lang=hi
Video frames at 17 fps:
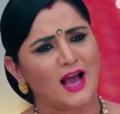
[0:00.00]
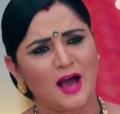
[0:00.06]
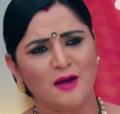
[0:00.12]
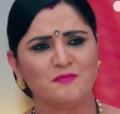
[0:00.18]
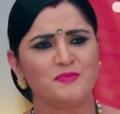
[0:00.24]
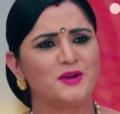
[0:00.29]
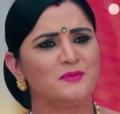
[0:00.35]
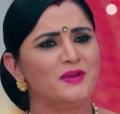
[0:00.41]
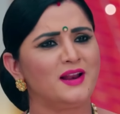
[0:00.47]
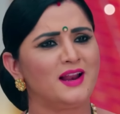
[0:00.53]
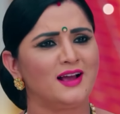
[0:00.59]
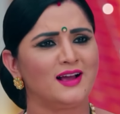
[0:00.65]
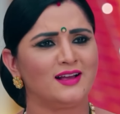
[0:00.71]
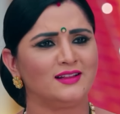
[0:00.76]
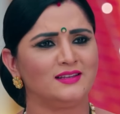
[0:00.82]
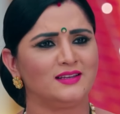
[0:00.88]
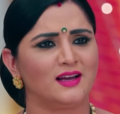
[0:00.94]
काम पर भी
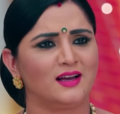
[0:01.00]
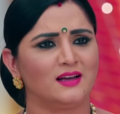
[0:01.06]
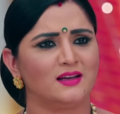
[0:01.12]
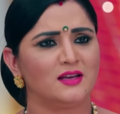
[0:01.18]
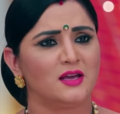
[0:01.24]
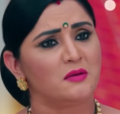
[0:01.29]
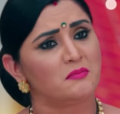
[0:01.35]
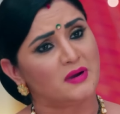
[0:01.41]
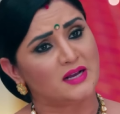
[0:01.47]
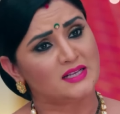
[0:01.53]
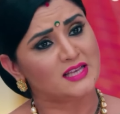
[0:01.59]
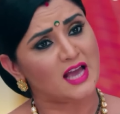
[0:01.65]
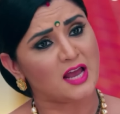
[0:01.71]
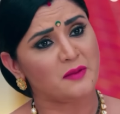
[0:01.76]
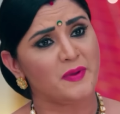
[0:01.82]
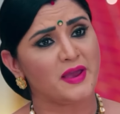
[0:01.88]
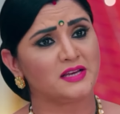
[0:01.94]
लगा दिया
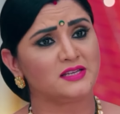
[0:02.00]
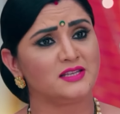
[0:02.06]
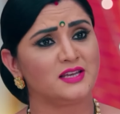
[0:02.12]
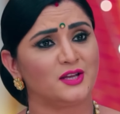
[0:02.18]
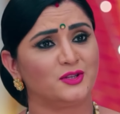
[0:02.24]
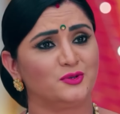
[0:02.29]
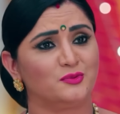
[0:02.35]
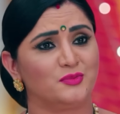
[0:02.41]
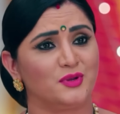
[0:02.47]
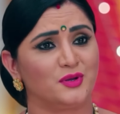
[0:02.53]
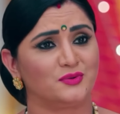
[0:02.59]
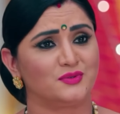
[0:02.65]
बाजार भेज दिया तुमने